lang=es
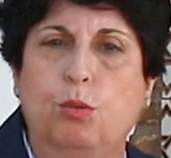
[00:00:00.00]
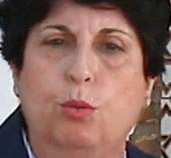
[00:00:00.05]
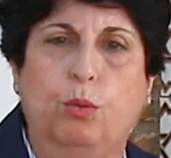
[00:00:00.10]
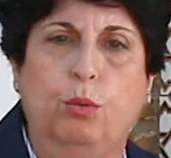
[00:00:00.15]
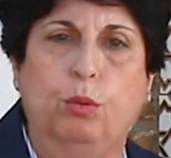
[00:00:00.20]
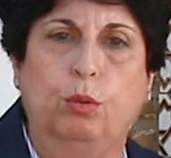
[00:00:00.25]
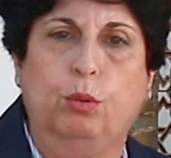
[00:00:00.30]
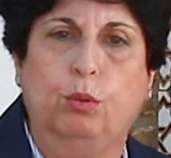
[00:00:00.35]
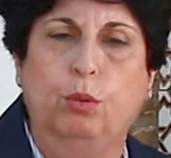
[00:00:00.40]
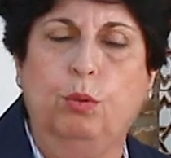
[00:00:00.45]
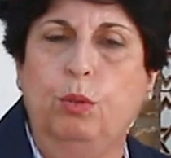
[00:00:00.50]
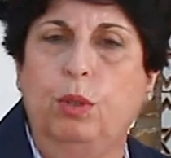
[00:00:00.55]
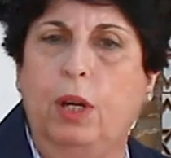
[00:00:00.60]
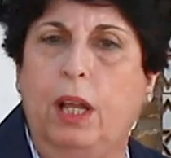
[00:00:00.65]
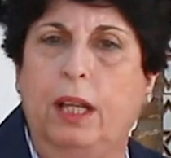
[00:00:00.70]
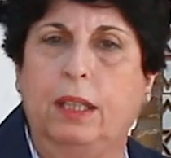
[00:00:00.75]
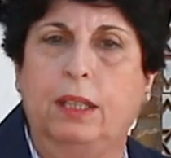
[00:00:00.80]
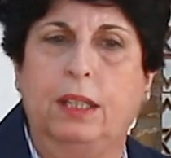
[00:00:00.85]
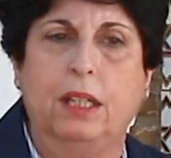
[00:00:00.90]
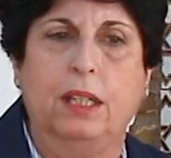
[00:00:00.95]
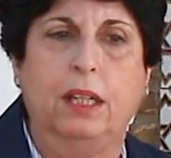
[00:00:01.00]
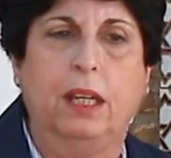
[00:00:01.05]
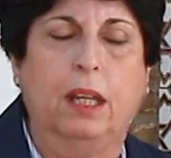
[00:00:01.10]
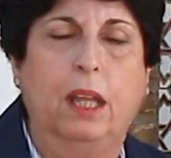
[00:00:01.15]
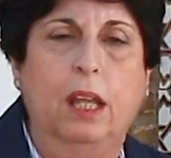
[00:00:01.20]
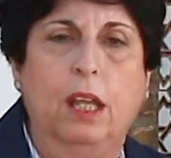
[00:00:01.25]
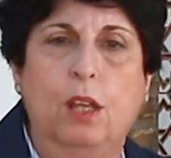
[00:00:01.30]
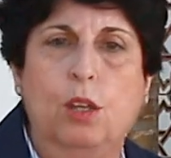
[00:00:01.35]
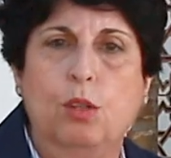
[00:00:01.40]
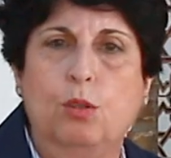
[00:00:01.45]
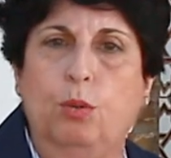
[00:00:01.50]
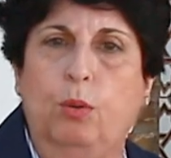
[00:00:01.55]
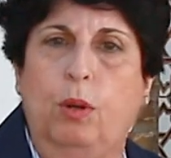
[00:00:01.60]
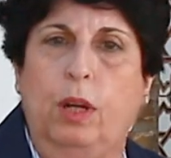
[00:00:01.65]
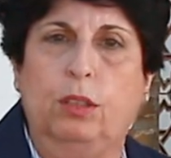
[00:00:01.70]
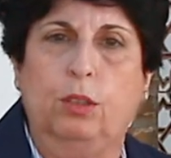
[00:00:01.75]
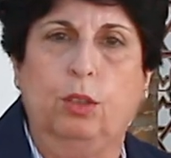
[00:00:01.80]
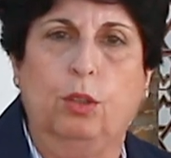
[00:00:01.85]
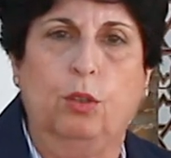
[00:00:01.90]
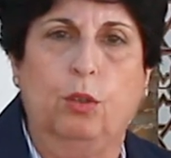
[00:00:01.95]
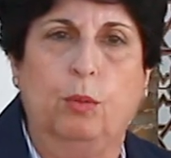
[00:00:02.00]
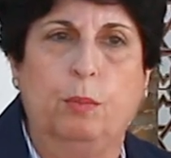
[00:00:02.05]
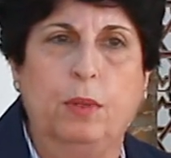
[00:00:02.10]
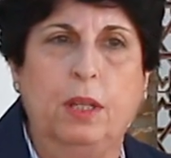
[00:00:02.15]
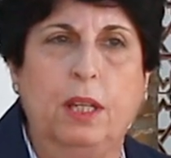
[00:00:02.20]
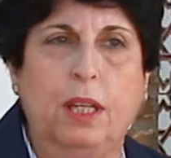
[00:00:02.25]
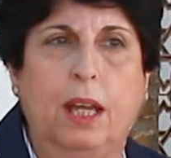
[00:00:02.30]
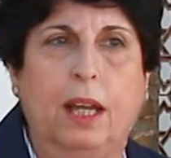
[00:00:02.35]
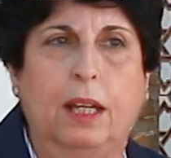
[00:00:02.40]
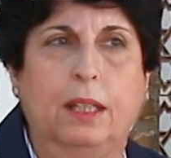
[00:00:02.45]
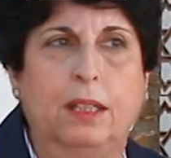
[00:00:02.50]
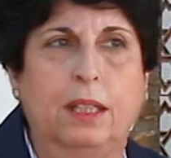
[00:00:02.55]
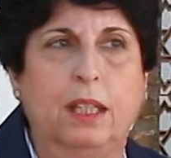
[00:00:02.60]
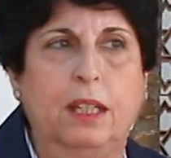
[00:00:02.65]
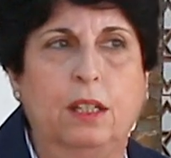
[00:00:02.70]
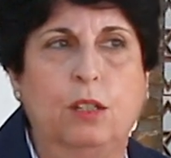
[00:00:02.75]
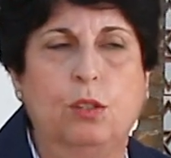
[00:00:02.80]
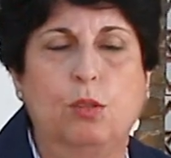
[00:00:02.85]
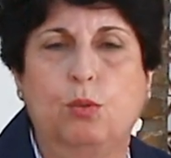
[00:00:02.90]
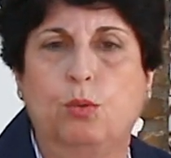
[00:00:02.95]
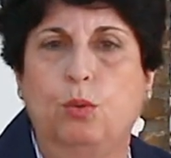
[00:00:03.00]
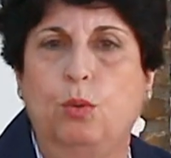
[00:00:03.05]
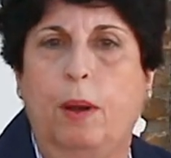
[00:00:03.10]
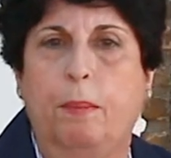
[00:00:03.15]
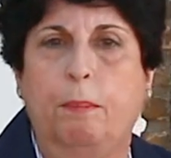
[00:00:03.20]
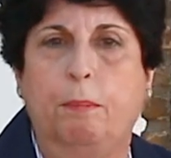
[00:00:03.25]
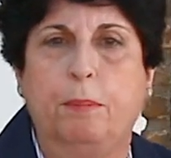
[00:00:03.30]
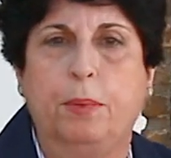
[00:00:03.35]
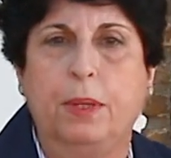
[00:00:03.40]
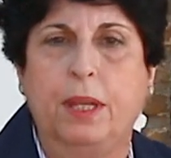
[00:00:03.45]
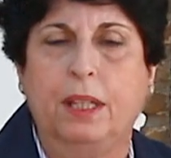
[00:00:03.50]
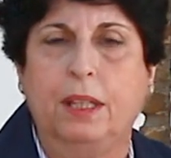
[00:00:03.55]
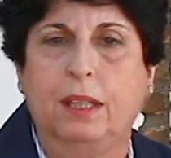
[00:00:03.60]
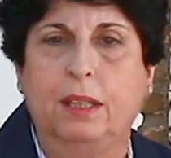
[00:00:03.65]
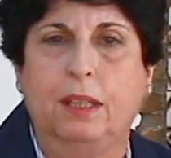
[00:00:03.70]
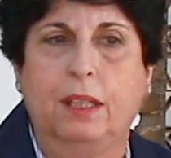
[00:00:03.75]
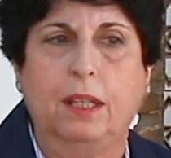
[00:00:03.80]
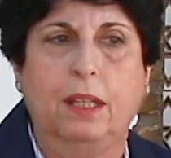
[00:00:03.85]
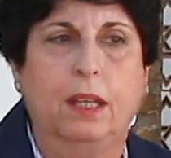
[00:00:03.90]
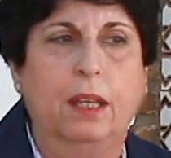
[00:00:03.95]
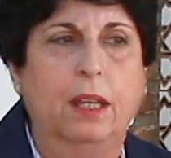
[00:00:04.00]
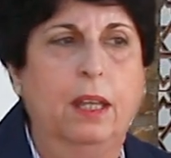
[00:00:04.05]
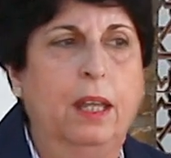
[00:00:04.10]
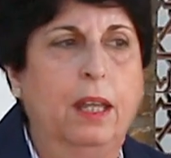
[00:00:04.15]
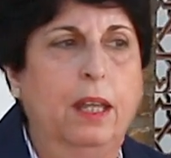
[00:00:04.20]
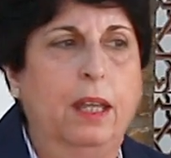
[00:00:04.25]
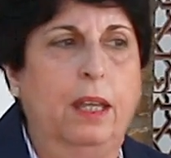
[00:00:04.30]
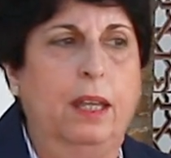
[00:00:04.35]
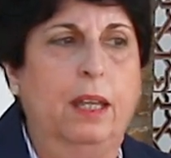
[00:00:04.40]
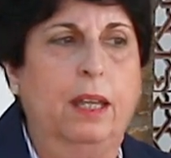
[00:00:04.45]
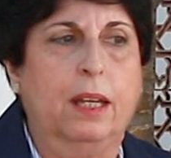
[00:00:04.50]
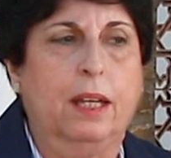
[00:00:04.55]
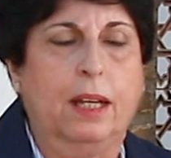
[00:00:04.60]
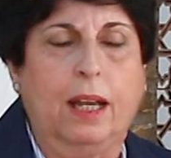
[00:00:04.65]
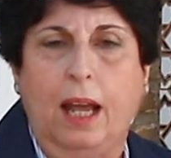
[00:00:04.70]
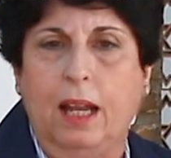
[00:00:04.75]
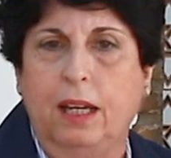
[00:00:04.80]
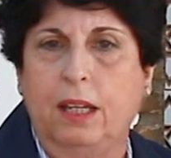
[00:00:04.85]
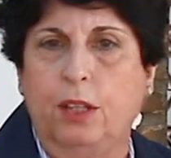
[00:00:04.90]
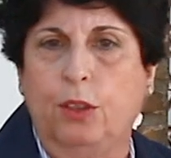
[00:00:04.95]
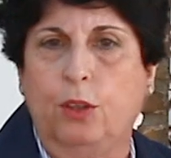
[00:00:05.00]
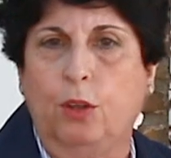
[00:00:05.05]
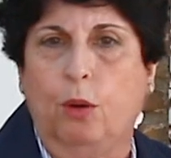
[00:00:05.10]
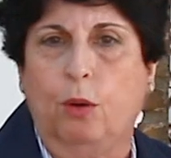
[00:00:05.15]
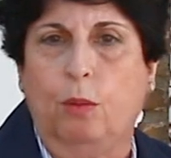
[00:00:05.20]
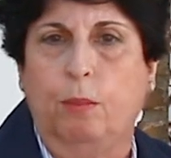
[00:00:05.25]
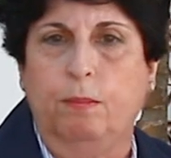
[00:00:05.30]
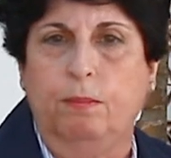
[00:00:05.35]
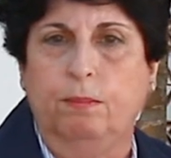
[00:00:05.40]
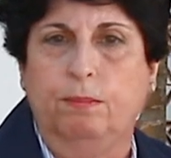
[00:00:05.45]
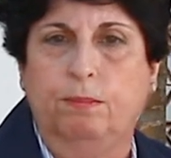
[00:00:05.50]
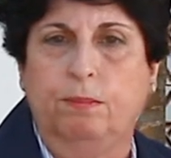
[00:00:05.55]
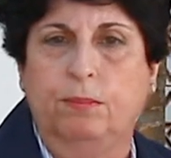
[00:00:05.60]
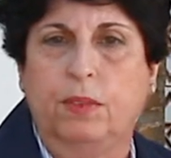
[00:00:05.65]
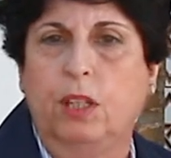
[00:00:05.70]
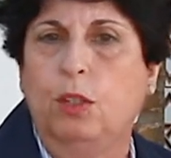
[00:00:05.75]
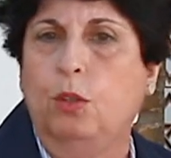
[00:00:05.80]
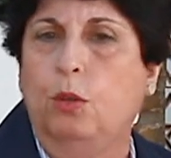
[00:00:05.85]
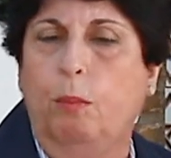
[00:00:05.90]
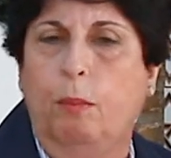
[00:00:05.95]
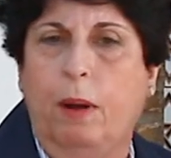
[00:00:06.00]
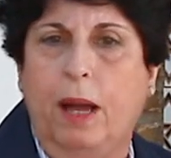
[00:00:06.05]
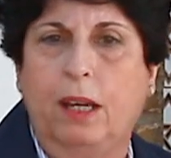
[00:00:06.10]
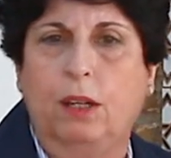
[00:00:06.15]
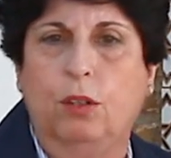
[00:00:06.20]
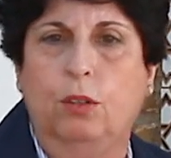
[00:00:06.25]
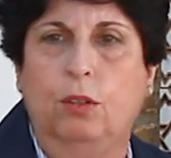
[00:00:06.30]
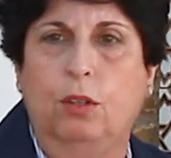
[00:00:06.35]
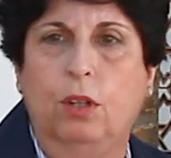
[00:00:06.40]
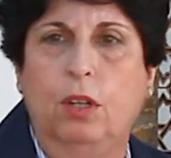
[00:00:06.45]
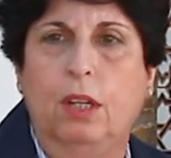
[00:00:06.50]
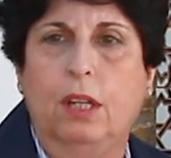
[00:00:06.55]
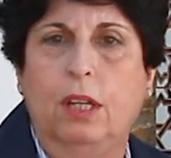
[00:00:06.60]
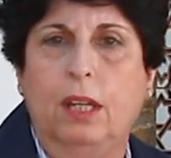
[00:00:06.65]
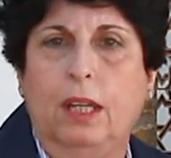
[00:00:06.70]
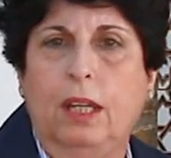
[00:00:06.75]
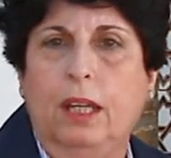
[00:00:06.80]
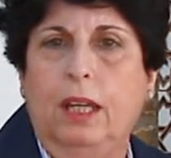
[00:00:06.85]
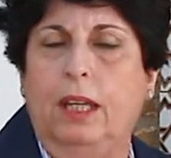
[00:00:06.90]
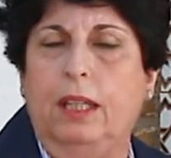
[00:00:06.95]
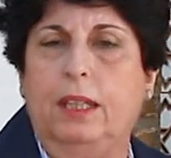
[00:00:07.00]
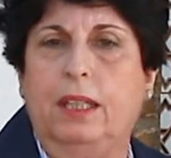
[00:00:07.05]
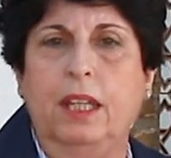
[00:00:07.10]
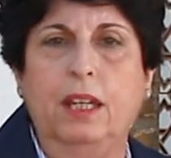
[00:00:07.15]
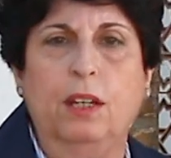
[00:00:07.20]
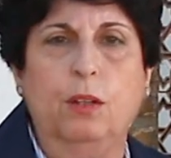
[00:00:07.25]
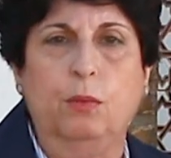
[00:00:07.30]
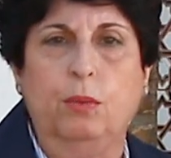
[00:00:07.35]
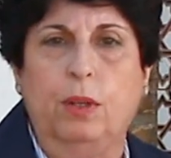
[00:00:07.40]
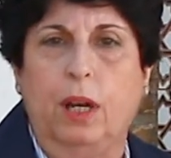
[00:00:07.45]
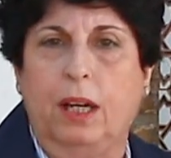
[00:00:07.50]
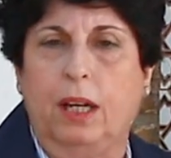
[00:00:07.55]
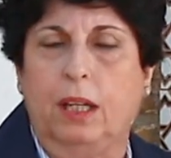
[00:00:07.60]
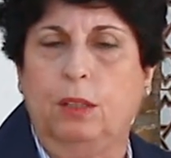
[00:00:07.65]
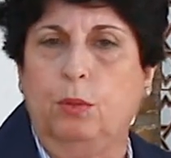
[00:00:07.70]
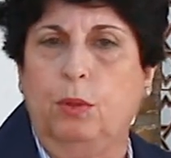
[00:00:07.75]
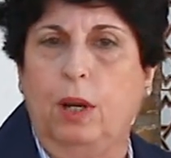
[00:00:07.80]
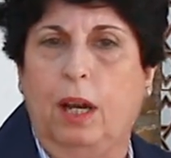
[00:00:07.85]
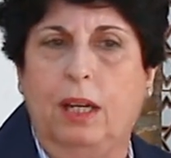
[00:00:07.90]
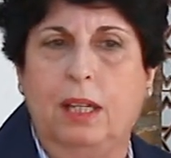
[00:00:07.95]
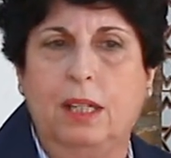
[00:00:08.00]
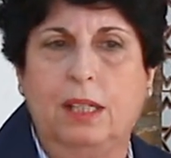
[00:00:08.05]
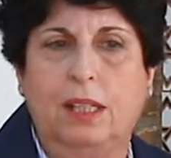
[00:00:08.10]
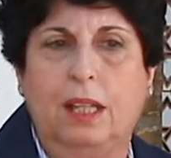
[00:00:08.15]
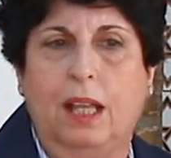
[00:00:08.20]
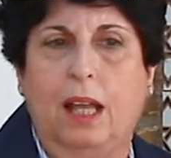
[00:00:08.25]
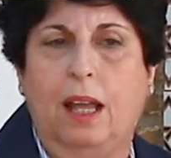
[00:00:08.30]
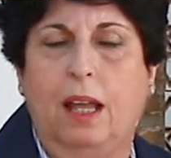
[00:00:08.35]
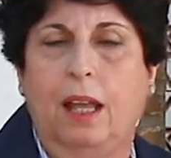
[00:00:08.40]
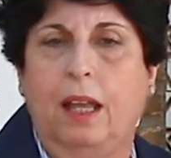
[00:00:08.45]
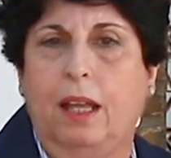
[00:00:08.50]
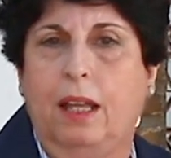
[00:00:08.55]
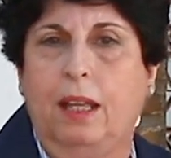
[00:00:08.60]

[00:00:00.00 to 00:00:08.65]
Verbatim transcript: su cultura, tienen su gastronomía, tienen su ambiente eh, cálido mm, y humano, eh, tienen una naturaleza